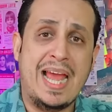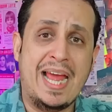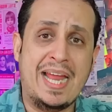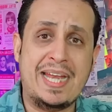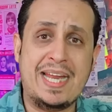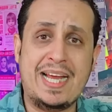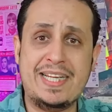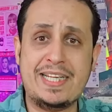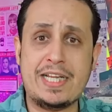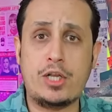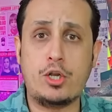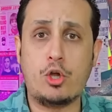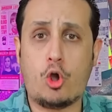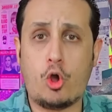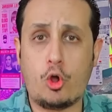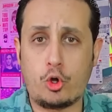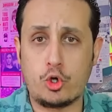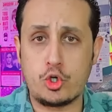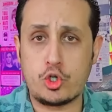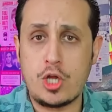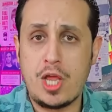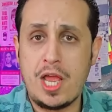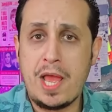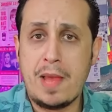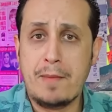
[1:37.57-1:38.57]
ان احنا
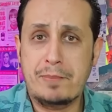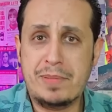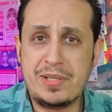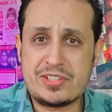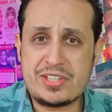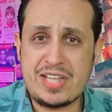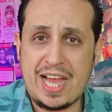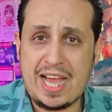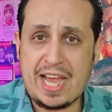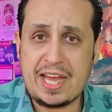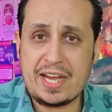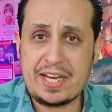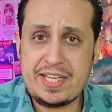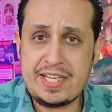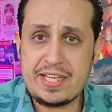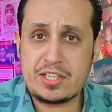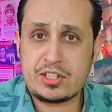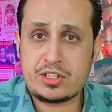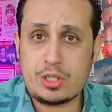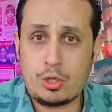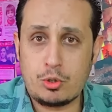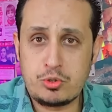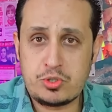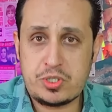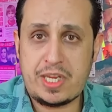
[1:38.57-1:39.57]
نخرج بتقرير
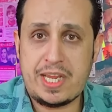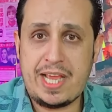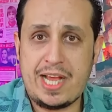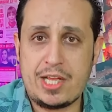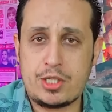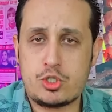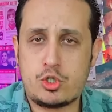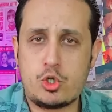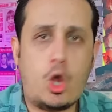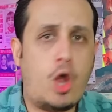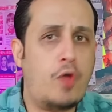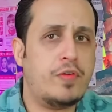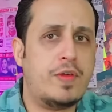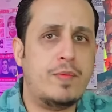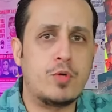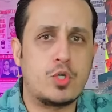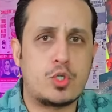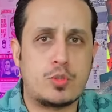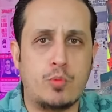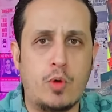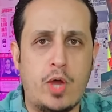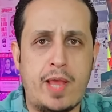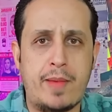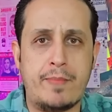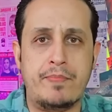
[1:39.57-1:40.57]
توصيات صحفي
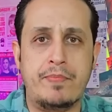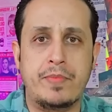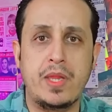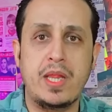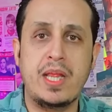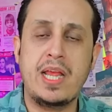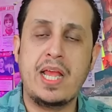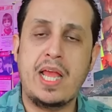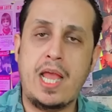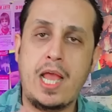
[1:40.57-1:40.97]
مش مهم